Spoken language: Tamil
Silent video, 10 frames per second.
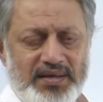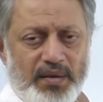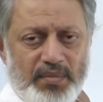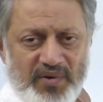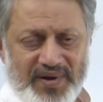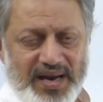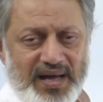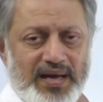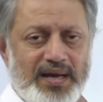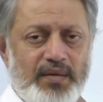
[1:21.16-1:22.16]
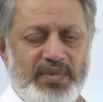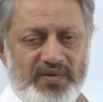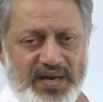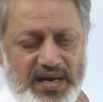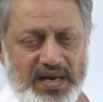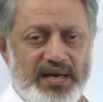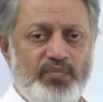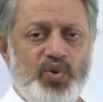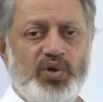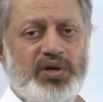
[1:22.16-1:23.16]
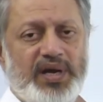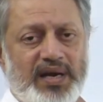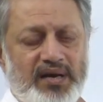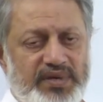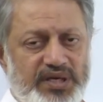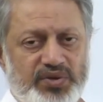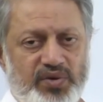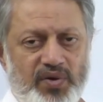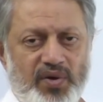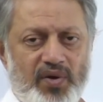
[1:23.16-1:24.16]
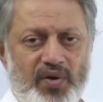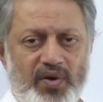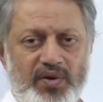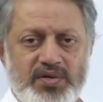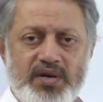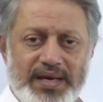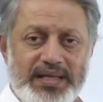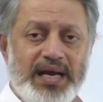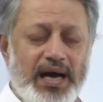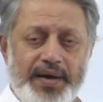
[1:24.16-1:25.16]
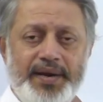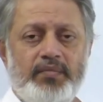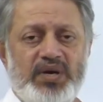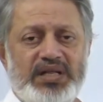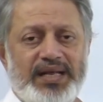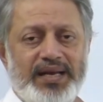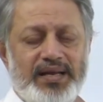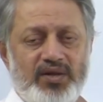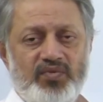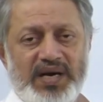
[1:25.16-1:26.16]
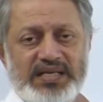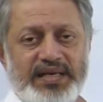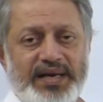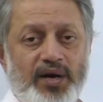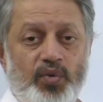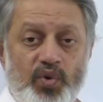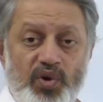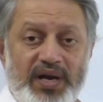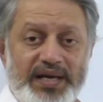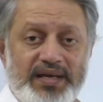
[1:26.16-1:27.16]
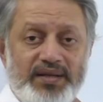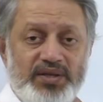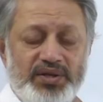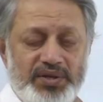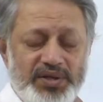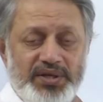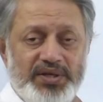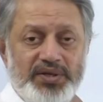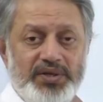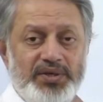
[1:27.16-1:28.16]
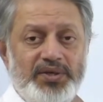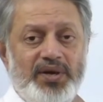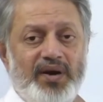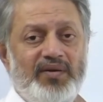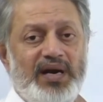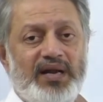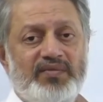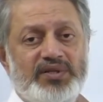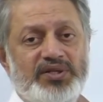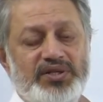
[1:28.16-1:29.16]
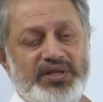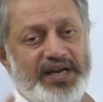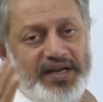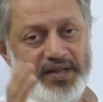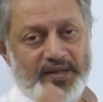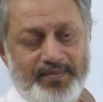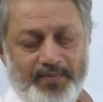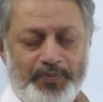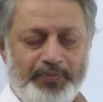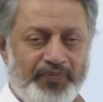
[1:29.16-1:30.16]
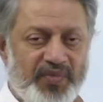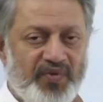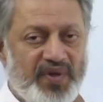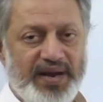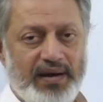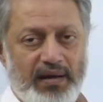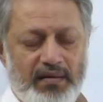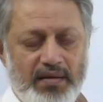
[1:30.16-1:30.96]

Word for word: பவனாக பவனாகன்னு போட்டுக்கோங்க எல்லா வினைச்சொற்களுக்கும் இது காரியமா தெரியறது வாசனைகள் உள்ள இருந்தது வெளில வந்தது தெரியறது சரிங்களா